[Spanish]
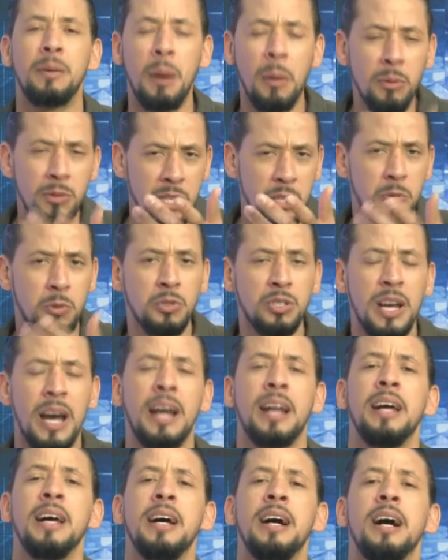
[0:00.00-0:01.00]
Vamos a
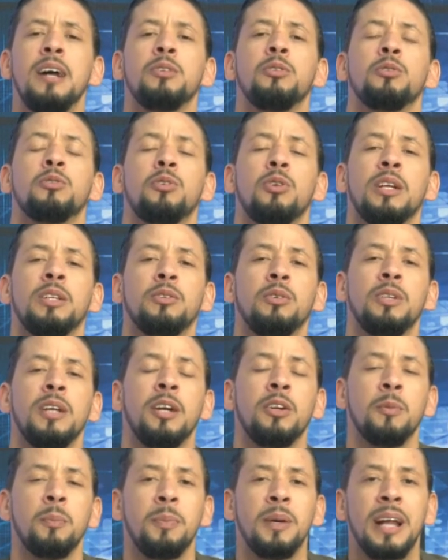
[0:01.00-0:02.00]
escuchar al doctor
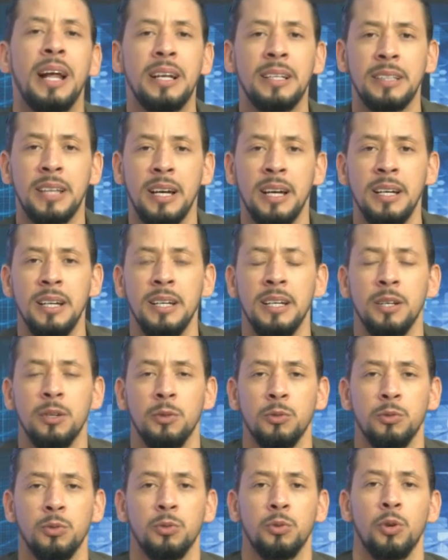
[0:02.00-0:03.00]
Antoliano Peralta,
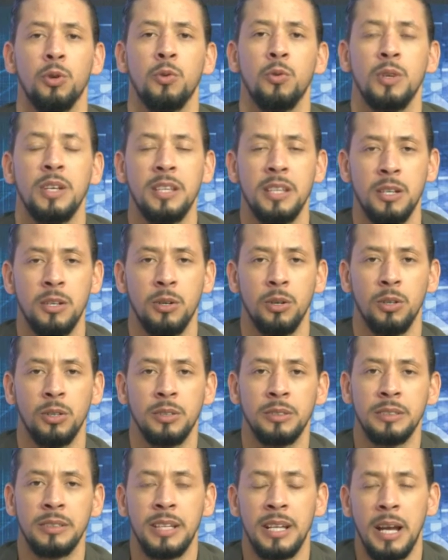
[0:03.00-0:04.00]
consultor
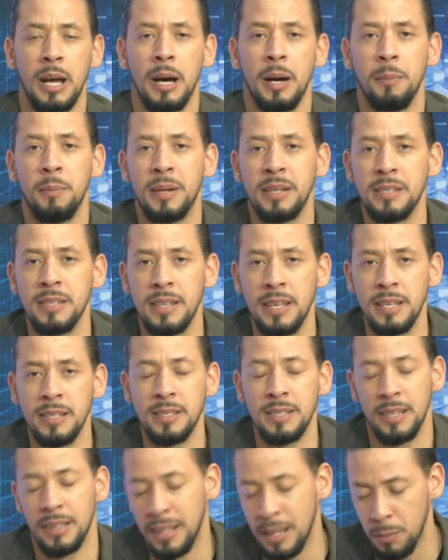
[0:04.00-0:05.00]
jurídico de la
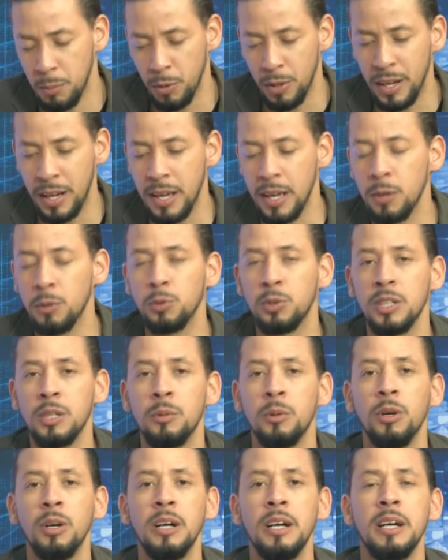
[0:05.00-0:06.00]
presidencia, del Poder
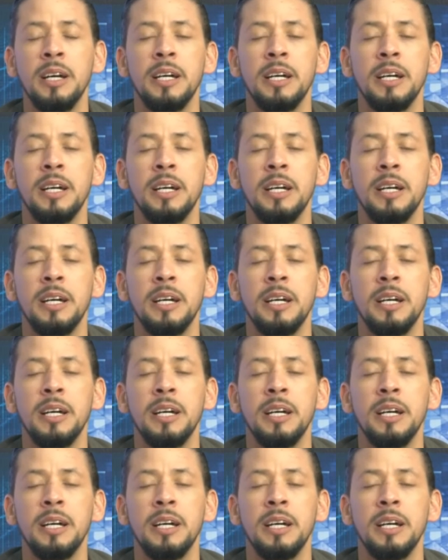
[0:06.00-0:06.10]
Ejecutivo,